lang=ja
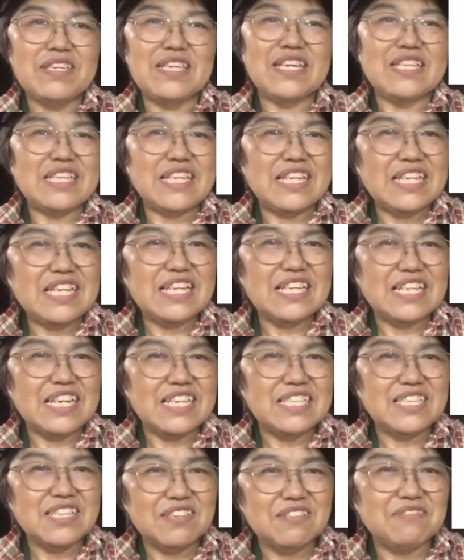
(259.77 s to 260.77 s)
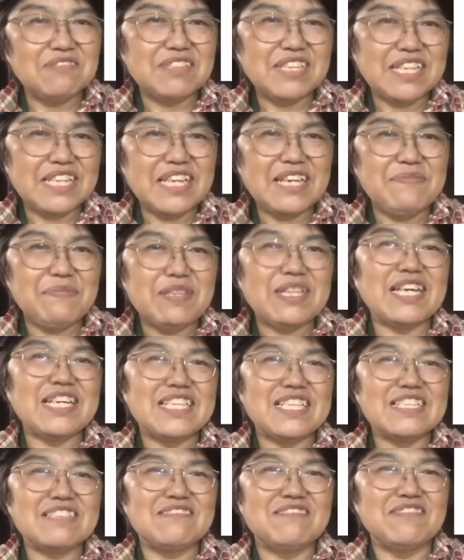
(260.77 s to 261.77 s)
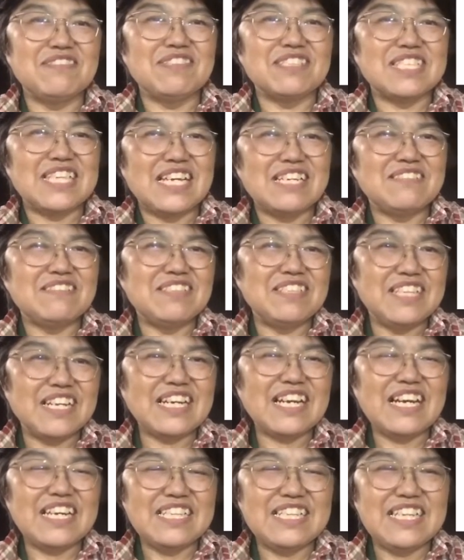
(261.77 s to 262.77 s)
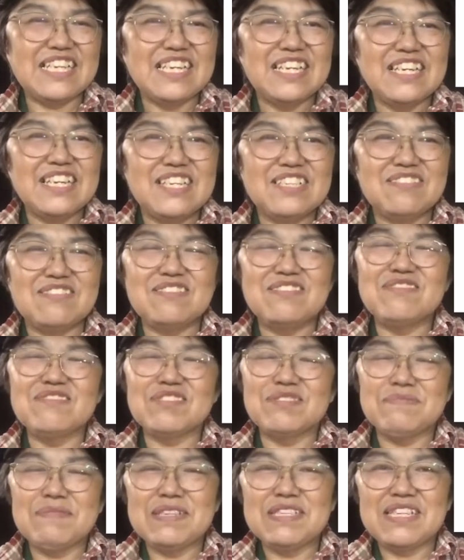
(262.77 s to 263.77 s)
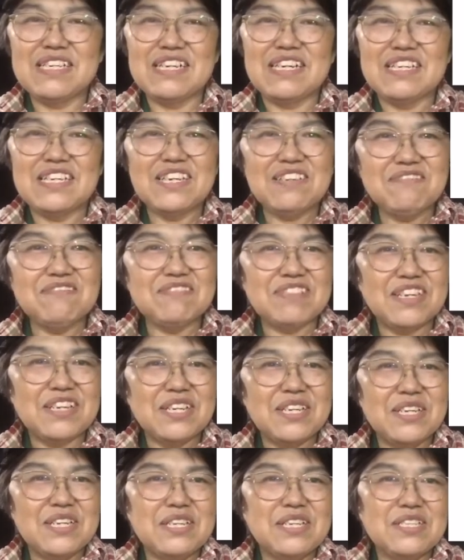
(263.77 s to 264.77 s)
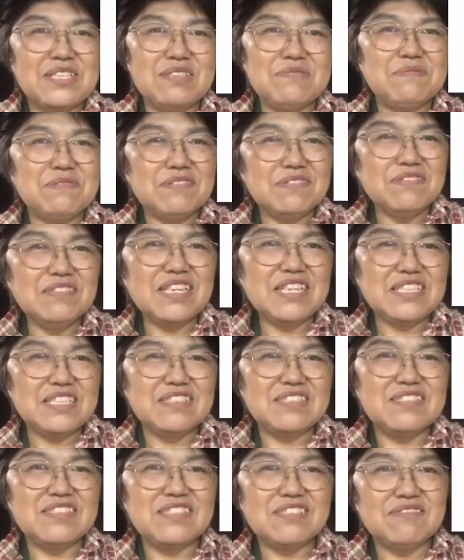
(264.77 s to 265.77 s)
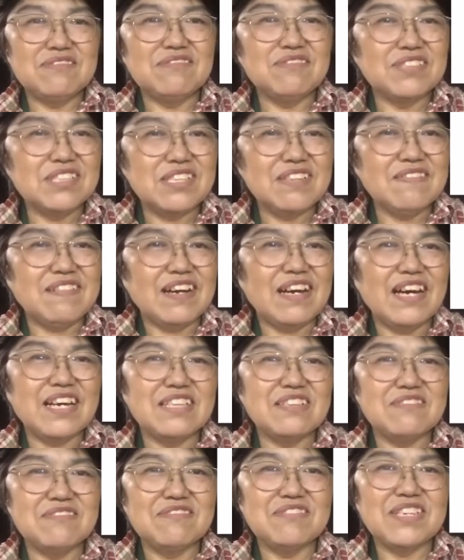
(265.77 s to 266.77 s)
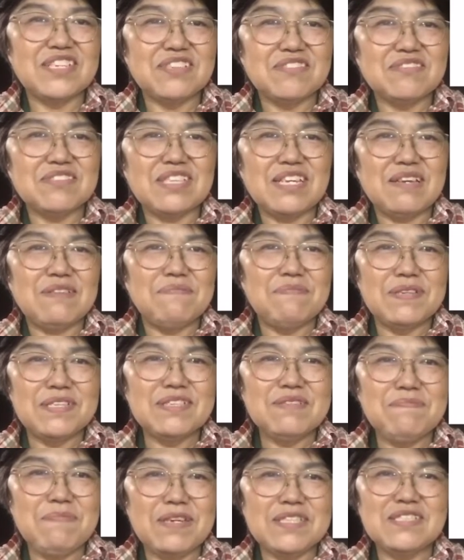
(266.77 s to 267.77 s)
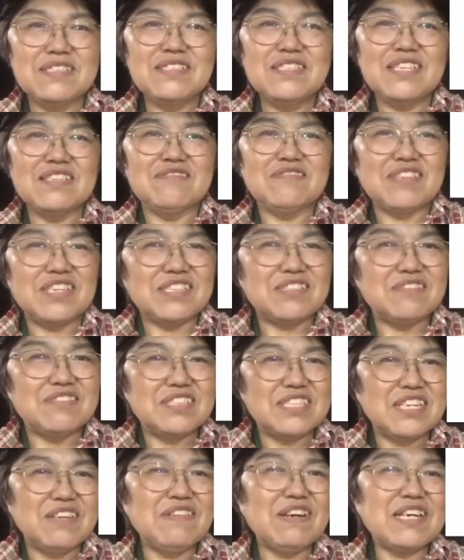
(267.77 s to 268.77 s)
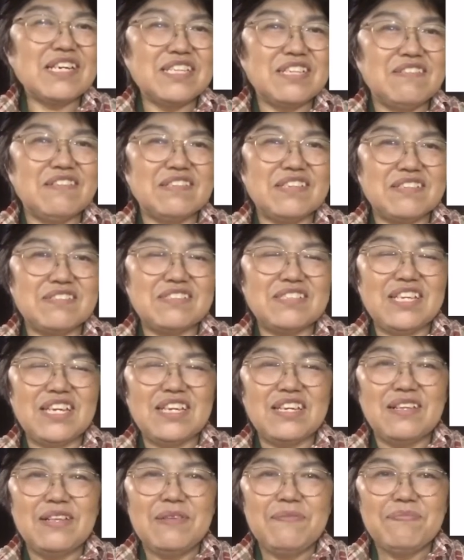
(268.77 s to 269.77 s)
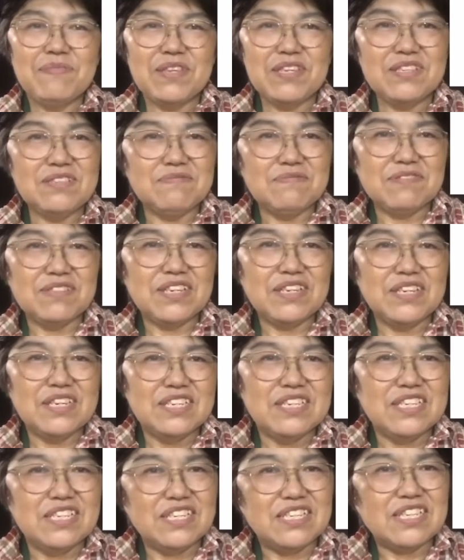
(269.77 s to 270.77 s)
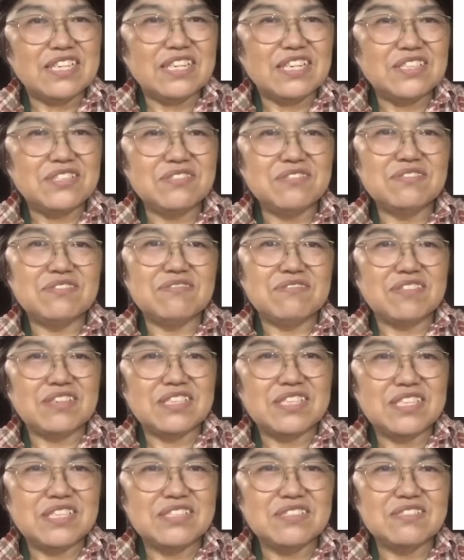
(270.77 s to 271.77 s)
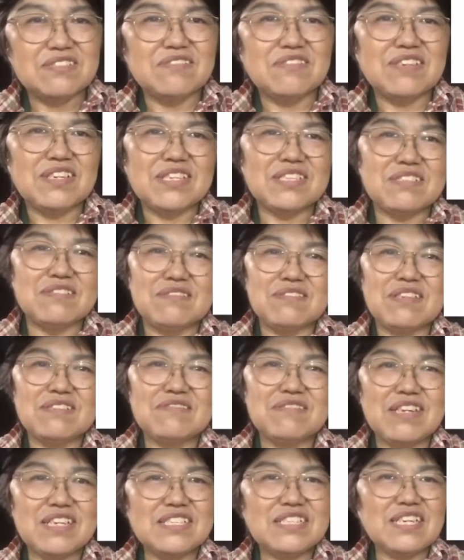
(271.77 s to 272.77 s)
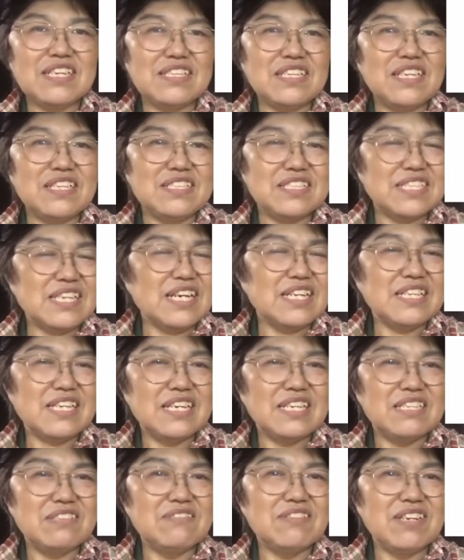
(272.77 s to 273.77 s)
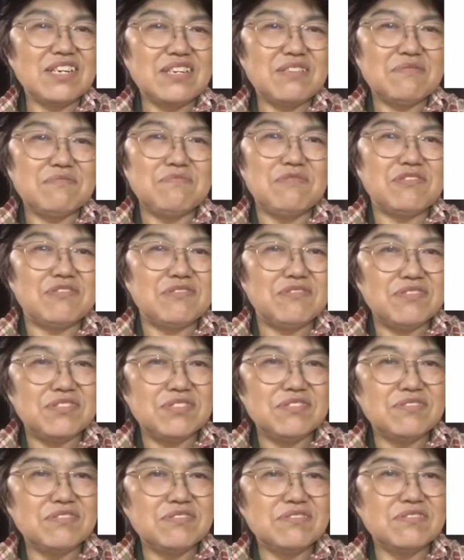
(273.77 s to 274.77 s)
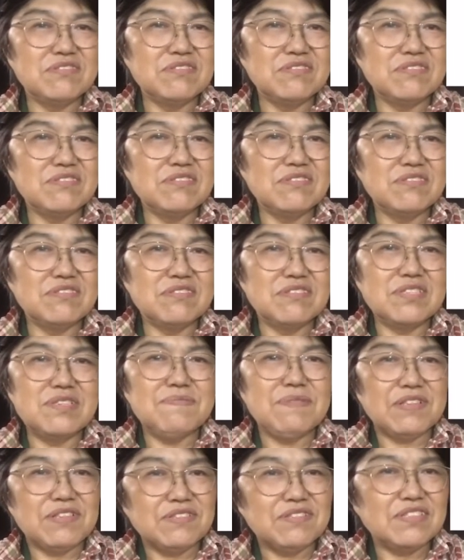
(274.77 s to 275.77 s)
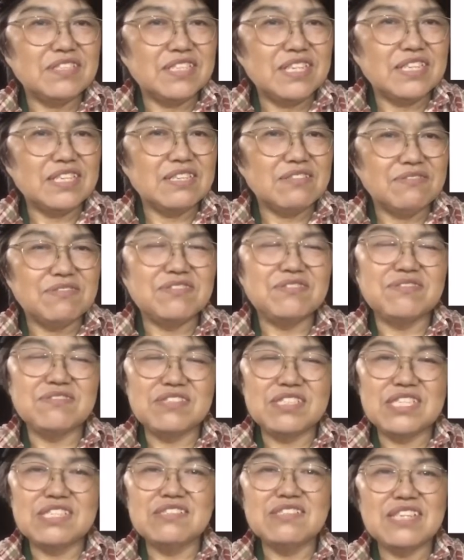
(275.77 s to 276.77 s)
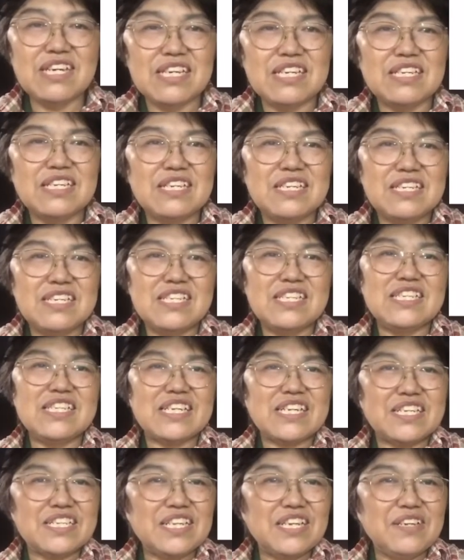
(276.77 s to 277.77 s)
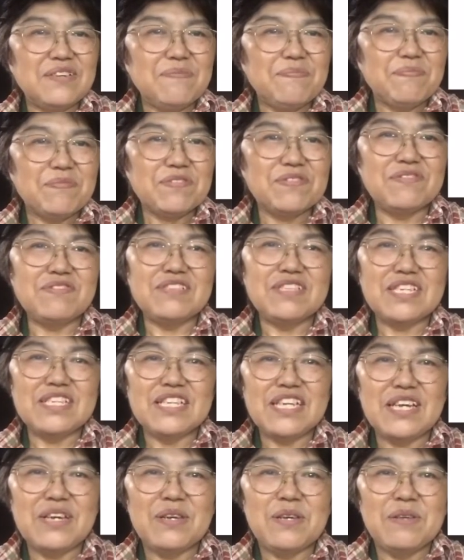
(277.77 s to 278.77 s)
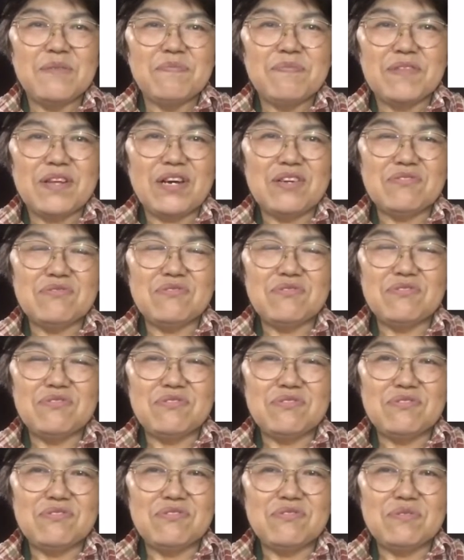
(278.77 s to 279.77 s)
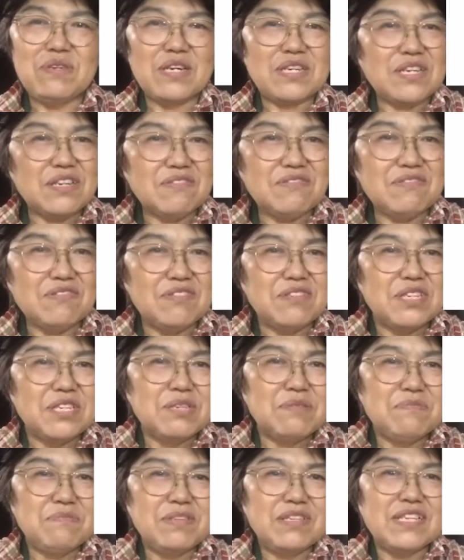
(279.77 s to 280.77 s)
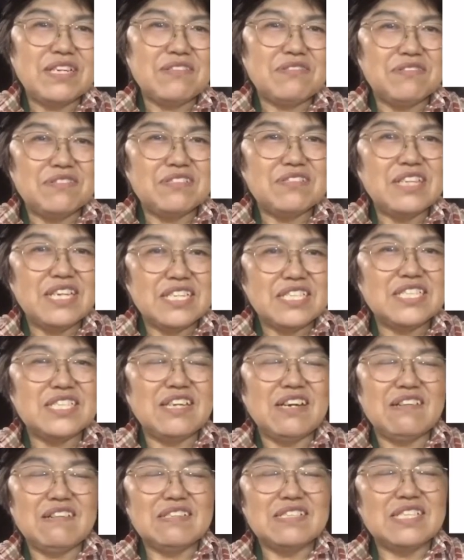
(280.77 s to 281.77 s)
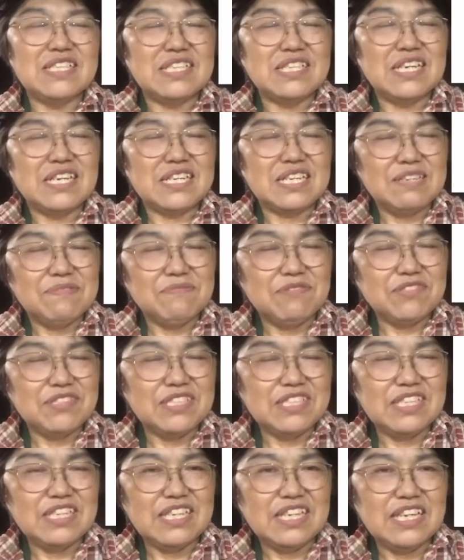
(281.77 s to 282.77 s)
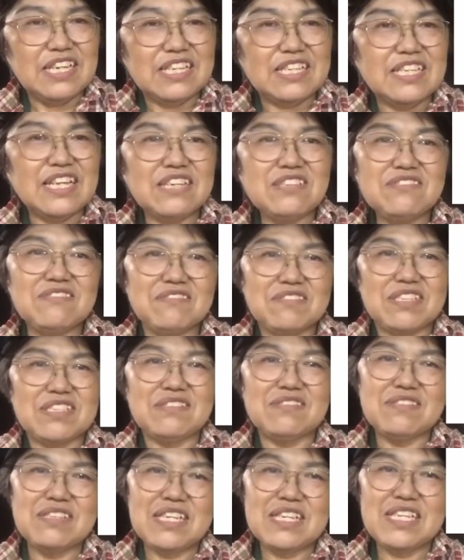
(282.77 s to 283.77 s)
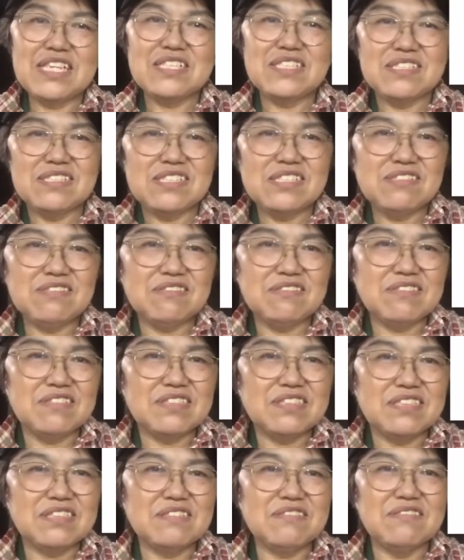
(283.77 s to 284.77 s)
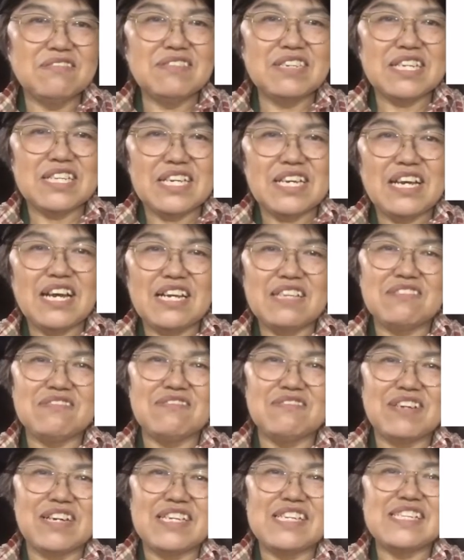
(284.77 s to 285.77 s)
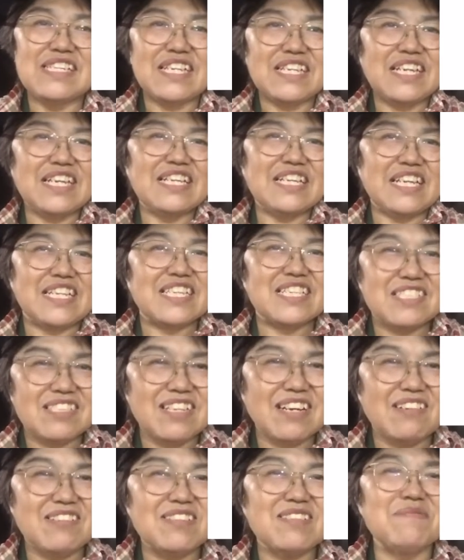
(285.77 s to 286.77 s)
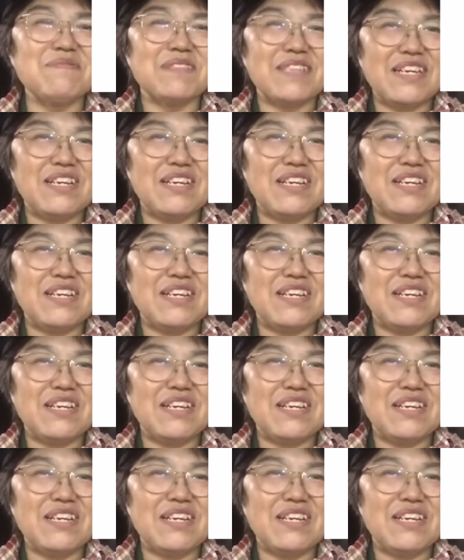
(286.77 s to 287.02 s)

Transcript: やったね大成功だねみたいなことを最後にね書いてツイートしましたら結構ね自分のねツイートとしては反応が良くて別にバズったとかそういったわけではなくていつもねいいねが10とか20とかそんなくらいしかねつかないのがもう50今の時点で52ぐらいいいねがねついててあのーあ結構みんなこういうね幸せな気持ちになるようなそんなねツイートの方がね反応がいいんだななんてそんなこともね